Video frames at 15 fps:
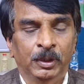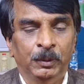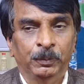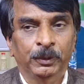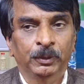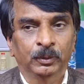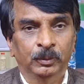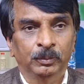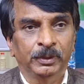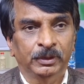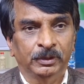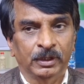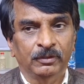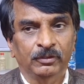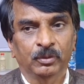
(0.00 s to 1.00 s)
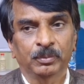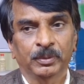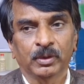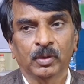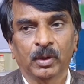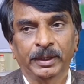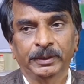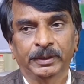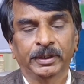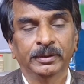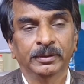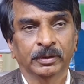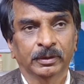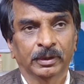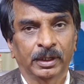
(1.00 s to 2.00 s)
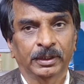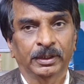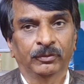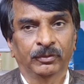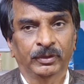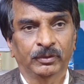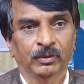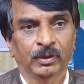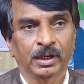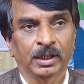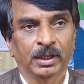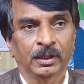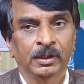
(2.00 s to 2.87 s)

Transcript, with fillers: ఇప్పుడు మీకు తెలుసు మీకు ఐటీ కానీ వీటి వల్ల